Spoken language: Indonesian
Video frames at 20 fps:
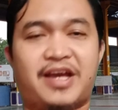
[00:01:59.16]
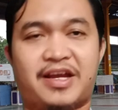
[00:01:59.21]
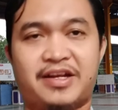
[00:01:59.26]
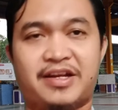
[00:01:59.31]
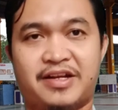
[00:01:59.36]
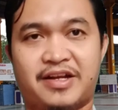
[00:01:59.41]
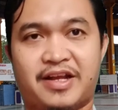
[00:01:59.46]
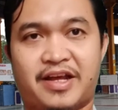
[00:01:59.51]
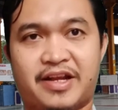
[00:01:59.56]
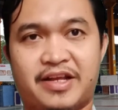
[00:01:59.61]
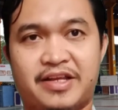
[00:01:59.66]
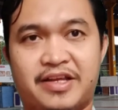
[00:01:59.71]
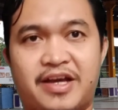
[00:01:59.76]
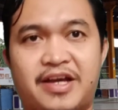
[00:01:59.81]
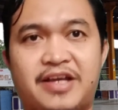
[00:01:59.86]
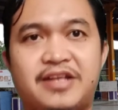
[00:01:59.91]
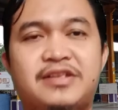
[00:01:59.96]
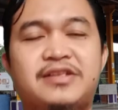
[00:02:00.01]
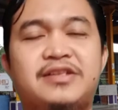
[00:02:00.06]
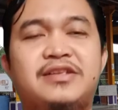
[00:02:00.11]
Aden
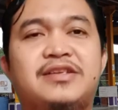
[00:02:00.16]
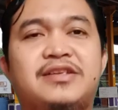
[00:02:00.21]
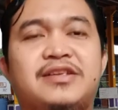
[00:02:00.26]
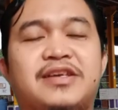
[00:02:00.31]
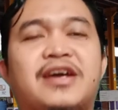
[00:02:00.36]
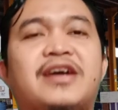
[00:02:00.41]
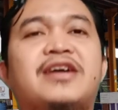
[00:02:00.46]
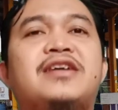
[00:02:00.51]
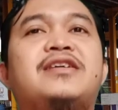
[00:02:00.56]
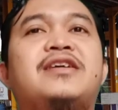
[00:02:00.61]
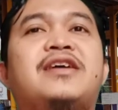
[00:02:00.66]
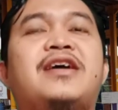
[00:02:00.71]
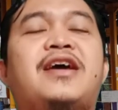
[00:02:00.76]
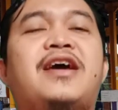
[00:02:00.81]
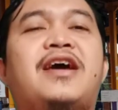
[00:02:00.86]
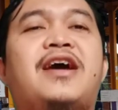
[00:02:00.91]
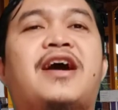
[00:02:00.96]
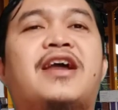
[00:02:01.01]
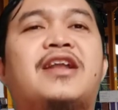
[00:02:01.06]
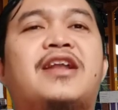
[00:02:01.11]
Arayan ya.
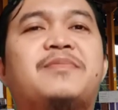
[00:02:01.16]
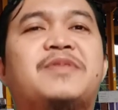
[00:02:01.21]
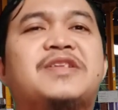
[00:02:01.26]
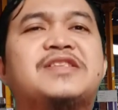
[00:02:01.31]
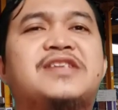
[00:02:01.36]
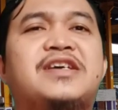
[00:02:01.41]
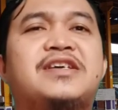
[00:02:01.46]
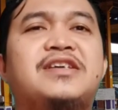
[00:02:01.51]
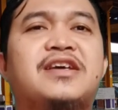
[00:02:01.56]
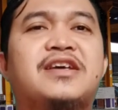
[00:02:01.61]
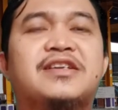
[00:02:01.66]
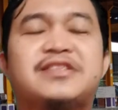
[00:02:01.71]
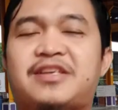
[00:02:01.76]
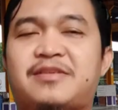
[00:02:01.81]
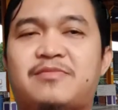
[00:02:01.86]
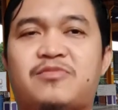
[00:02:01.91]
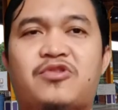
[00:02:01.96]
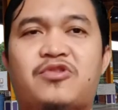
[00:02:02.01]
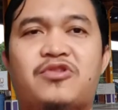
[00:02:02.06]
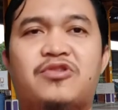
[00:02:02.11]
Harapan saya, saya
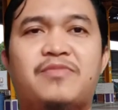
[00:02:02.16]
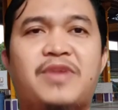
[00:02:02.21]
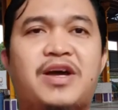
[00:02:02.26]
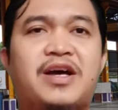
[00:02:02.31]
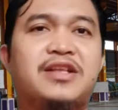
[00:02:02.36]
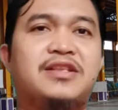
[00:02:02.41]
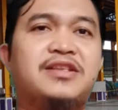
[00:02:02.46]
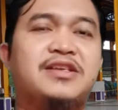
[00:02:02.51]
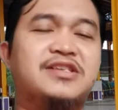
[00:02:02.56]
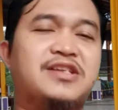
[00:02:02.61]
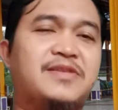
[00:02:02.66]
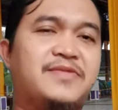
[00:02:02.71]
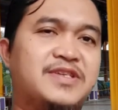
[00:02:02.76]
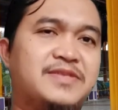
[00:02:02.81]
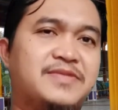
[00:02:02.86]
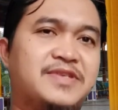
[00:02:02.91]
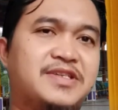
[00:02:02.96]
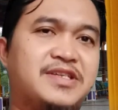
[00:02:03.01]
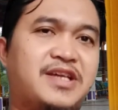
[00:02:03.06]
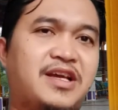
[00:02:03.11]
mohon banget nih
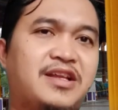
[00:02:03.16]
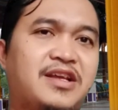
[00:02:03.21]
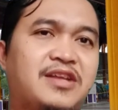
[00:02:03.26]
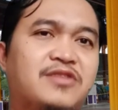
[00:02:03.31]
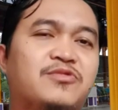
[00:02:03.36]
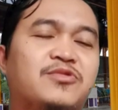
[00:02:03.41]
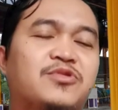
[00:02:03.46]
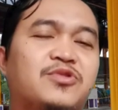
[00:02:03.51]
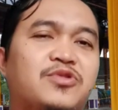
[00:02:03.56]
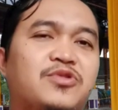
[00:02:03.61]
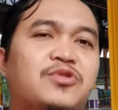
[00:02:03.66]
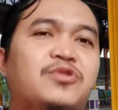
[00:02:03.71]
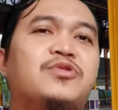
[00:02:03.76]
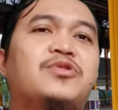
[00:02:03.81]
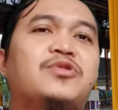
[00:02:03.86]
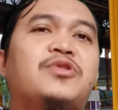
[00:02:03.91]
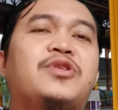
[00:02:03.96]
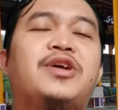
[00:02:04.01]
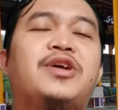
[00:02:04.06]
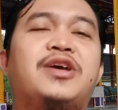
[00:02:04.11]
sahabat-sahabat sekalian untuk
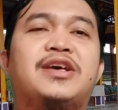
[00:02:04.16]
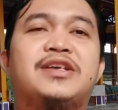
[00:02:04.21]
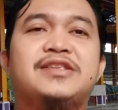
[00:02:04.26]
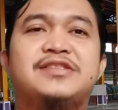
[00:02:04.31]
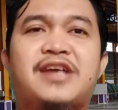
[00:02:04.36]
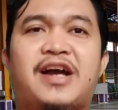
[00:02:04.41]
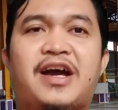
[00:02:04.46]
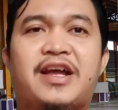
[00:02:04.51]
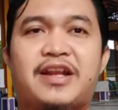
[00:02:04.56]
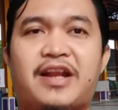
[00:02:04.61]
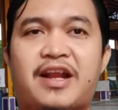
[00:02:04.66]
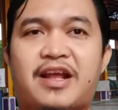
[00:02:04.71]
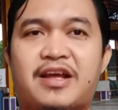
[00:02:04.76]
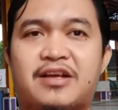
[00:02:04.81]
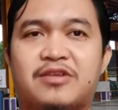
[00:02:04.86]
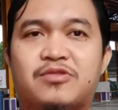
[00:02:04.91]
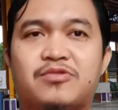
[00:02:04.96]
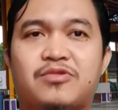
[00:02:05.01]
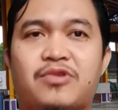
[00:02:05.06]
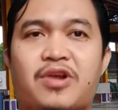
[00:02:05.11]
jangan
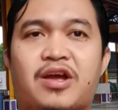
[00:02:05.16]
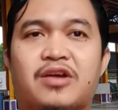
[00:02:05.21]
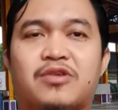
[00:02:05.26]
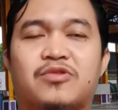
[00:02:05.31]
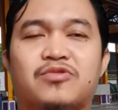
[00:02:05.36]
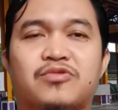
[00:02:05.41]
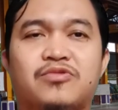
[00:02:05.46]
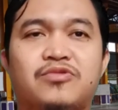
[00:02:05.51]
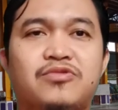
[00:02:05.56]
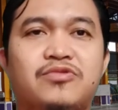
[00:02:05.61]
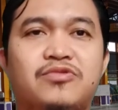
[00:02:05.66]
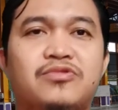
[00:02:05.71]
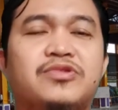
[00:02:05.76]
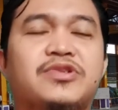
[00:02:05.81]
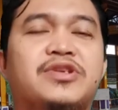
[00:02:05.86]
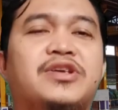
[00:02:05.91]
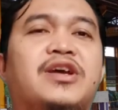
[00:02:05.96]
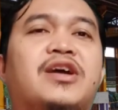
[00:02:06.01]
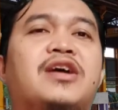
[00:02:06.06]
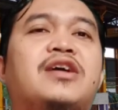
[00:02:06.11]
ragu-ragu
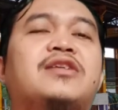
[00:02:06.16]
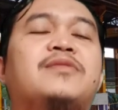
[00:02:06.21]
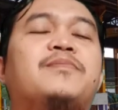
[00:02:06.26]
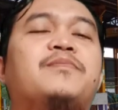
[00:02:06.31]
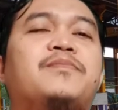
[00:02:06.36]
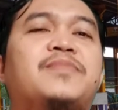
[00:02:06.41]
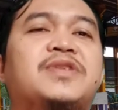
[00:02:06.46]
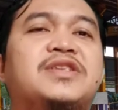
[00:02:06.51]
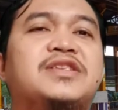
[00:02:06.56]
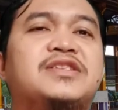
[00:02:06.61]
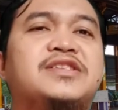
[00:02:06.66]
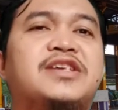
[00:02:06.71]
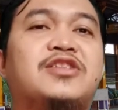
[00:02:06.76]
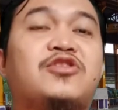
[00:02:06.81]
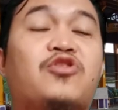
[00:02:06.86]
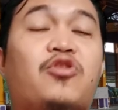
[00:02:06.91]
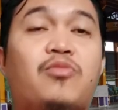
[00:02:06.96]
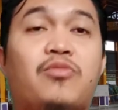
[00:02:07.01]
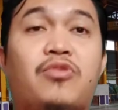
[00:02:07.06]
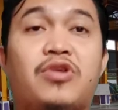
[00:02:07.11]
ya, pencet
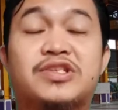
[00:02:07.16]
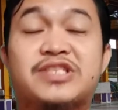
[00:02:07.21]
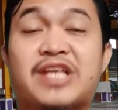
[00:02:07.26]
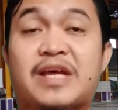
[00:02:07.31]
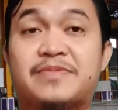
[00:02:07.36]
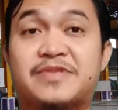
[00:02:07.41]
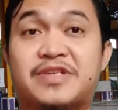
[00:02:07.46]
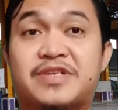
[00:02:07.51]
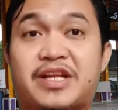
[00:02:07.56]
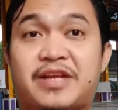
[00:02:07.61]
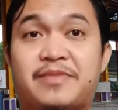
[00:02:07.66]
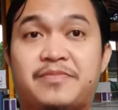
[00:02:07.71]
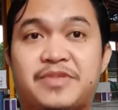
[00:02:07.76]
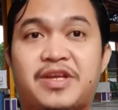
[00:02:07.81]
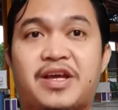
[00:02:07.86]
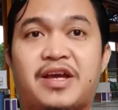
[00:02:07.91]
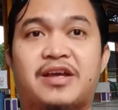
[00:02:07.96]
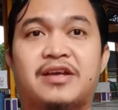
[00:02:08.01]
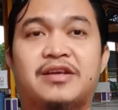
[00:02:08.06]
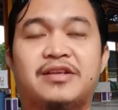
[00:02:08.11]
tombol
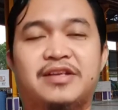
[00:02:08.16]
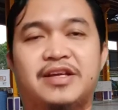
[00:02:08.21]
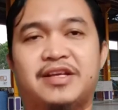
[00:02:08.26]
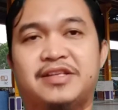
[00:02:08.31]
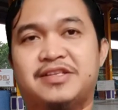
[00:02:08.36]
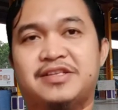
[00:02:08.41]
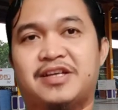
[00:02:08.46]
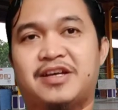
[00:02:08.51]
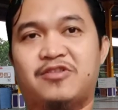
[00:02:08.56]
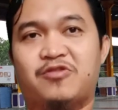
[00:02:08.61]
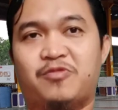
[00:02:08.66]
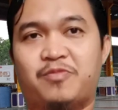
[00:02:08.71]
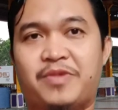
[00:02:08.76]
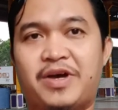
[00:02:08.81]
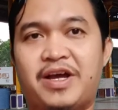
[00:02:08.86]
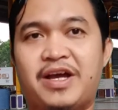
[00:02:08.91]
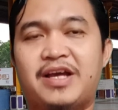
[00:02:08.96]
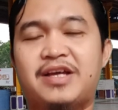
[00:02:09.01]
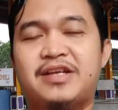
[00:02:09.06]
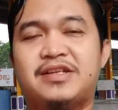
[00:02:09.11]
subscribe-nya dan jangan
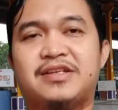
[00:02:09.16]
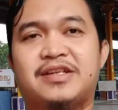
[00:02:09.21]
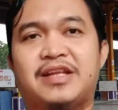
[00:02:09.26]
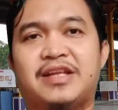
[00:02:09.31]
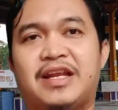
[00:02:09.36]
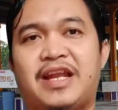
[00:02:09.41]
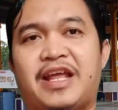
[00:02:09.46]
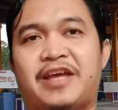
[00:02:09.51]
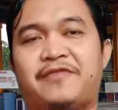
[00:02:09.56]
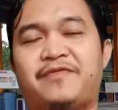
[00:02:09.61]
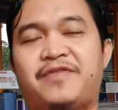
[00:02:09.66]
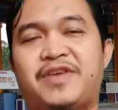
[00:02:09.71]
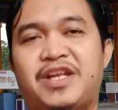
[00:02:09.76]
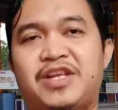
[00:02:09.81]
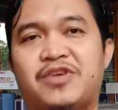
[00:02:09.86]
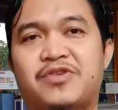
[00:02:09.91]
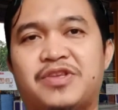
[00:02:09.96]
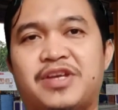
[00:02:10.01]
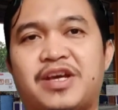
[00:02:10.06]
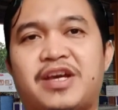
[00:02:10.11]
lupa di like
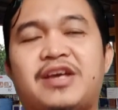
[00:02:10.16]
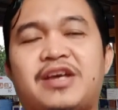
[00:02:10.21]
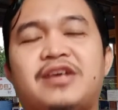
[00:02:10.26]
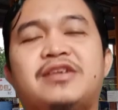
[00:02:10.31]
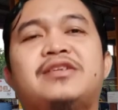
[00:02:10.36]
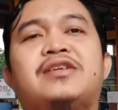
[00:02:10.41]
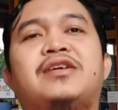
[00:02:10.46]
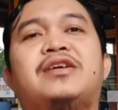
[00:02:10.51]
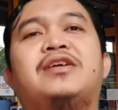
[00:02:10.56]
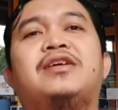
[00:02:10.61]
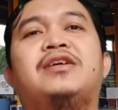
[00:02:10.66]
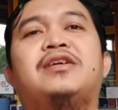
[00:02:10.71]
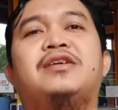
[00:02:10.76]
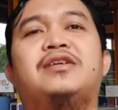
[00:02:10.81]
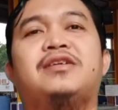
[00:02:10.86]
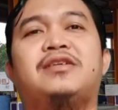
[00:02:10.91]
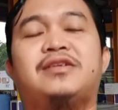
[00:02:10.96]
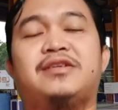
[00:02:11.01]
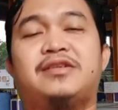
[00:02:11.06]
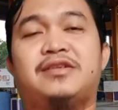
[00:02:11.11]
videonya,
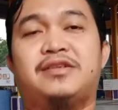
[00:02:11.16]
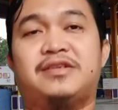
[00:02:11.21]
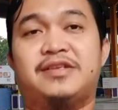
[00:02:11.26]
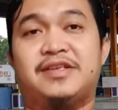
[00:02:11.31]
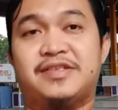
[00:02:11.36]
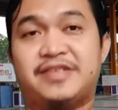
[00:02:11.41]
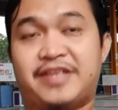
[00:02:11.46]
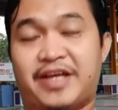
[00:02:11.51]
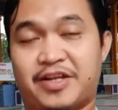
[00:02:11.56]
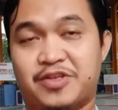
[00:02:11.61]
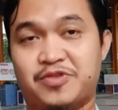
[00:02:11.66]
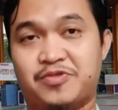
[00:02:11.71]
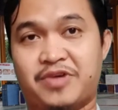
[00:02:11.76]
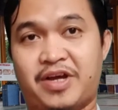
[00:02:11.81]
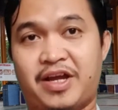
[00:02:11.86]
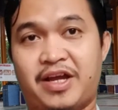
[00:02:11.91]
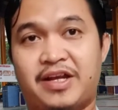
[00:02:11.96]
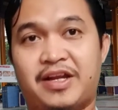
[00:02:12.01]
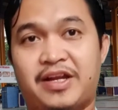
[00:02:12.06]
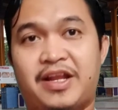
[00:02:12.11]
di share
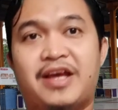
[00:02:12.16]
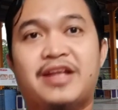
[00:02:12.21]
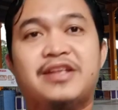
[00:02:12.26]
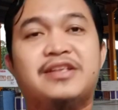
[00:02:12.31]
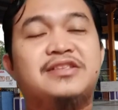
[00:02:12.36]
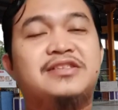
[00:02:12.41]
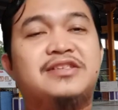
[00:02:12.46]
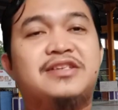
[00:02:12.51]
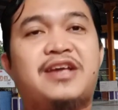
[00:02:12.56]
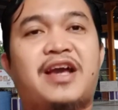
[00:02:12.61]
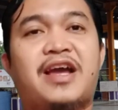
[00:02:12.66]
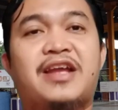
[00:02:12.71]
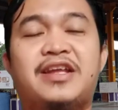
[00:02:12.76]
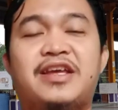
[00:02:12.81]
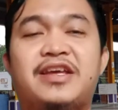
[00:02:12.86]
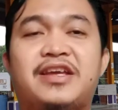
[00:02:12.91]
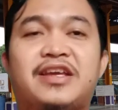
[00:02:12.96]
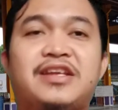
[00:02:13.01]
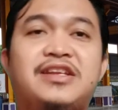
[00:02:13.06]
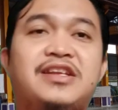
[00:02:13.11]
juga dan jika ada
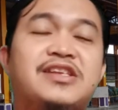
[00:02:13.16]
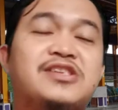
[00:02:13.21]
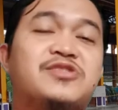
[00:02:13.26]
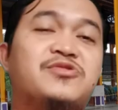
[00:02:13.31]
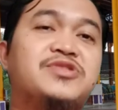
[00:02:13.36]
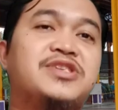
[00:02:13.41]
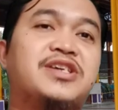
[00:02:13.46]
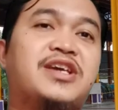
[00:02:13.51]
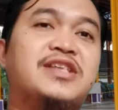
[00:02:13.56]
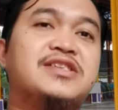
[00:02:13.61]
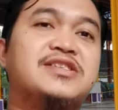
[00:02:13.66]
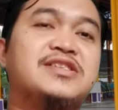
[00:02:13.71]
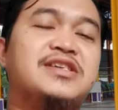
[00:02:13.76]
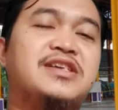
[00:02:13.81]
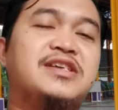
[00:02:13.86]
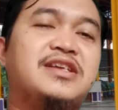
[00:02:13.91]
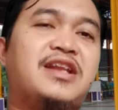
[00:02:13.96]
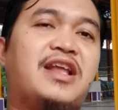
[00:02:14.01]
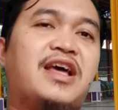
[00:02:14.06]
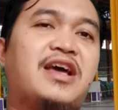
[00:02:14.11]
yang ingin didiskusikan
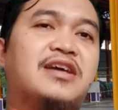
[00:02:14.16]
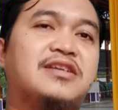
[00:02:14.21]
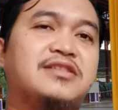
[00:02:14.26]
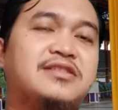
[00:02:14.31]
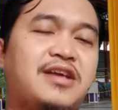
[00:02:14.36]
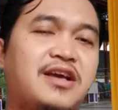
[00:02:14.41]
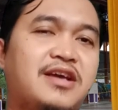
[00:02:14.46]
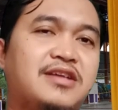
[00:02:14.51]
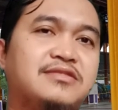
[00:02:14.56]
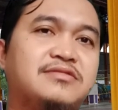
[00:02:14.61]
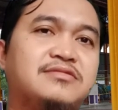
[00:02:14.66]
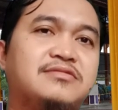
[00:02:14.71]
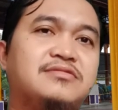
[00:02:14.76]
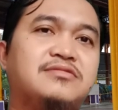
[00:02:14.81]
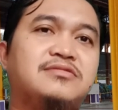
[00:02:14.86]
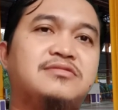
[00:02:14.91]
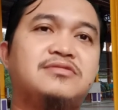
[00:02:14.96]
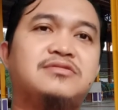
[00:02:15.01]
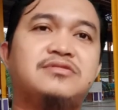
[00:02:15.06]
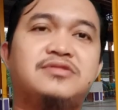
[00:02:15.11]
silahkan
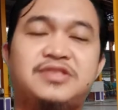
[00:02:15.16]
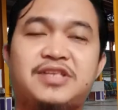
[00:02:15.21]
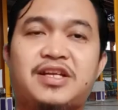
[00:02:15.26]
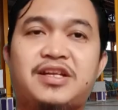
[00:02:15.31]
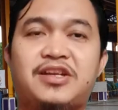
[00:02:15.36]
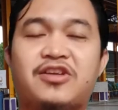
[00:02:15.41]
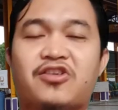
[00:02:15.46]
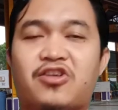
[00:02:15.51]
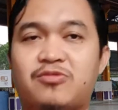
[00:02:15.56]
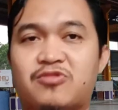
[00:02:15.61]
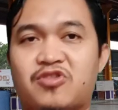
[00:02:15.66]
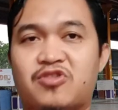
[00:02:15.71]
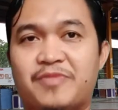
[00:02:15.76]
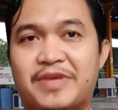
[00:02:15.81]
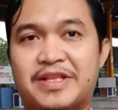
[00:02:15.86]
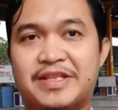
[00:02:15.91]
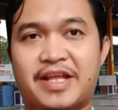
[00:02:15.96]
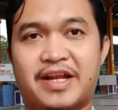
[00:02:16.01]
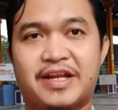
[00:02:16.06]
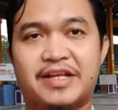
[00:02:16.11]
chat di kolom
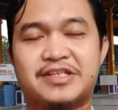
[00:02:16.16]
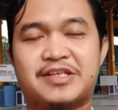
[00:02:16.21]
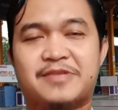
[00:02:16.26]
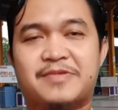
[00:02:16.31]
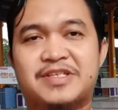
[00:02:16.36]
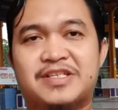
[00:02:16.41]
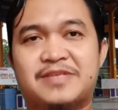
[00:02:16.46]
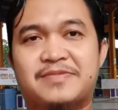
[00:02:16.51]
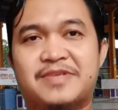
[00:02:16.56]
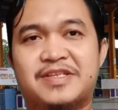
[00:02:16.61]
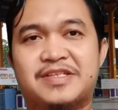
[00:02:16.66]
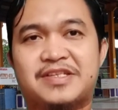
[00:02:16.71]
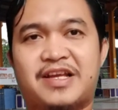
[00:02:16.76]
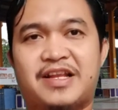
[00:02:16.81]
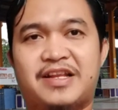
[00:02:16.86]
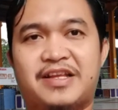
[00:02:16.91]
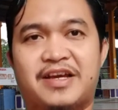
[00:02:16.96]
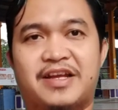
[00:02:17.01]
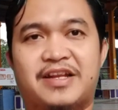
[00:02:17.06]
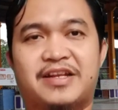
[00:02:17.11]
komentar ya sahabat-sahabat
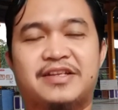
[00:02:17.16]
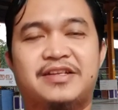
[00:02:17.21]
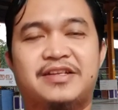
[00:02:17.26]
sekalian.